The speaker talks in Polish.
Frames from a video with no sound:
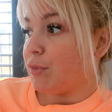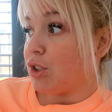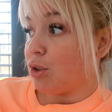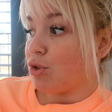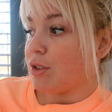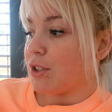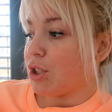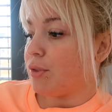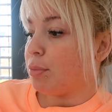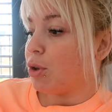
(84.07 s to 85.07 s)
Dzisiaj już jest
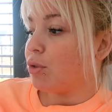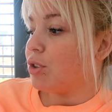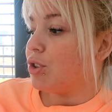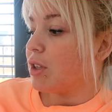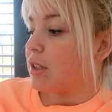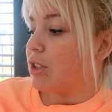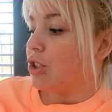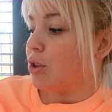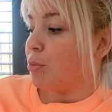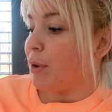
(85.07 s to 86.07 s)
właściwie piąty dzień i dzisiaj